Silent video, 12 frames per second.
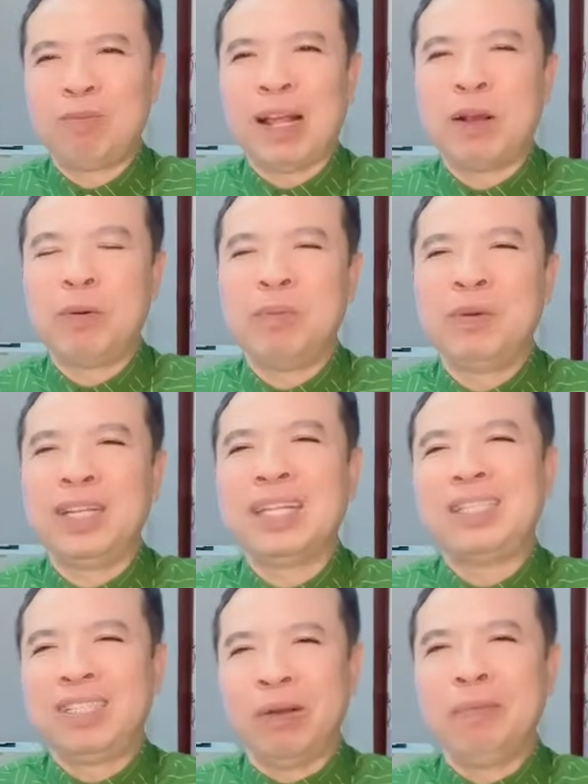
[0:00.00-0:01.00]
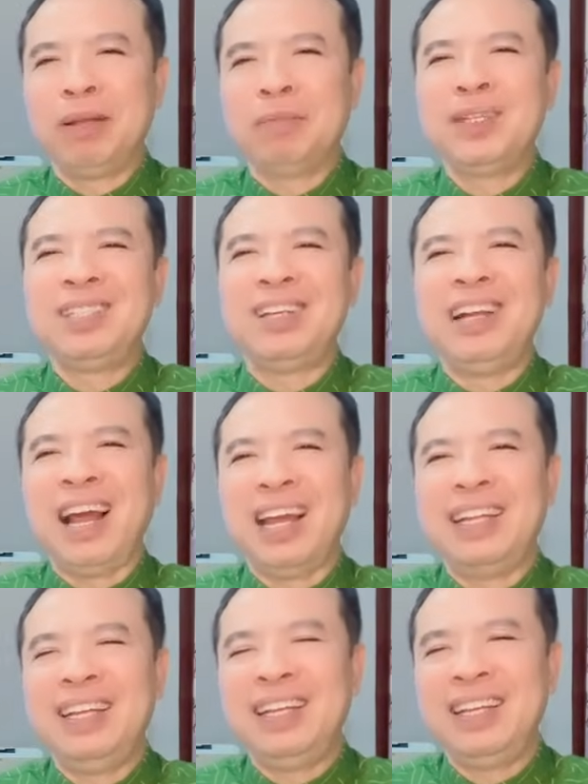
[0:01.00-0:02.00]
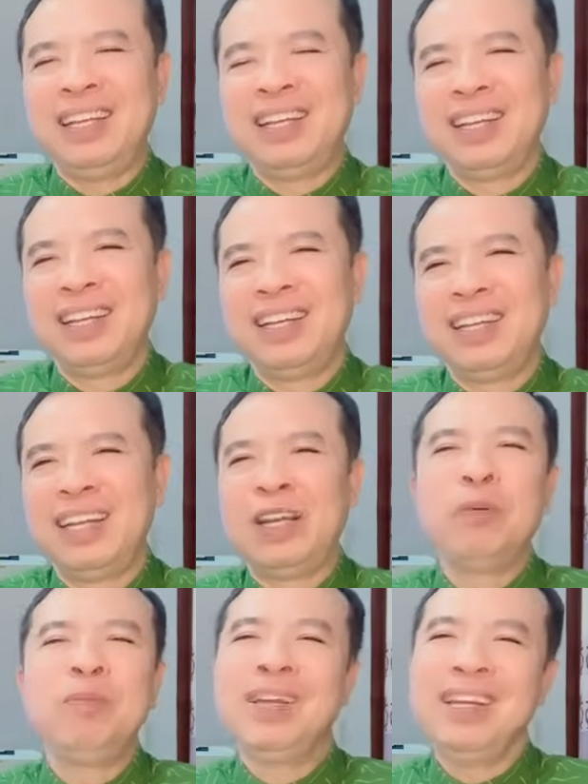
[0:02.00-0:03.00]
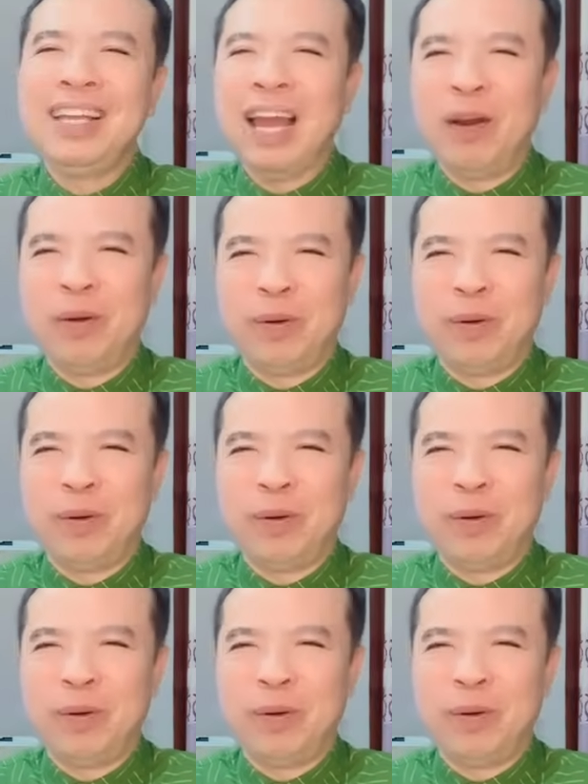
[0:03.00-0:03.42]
Chúng ta cũng người ta chửi mình mình chửi lại thì thì cũng như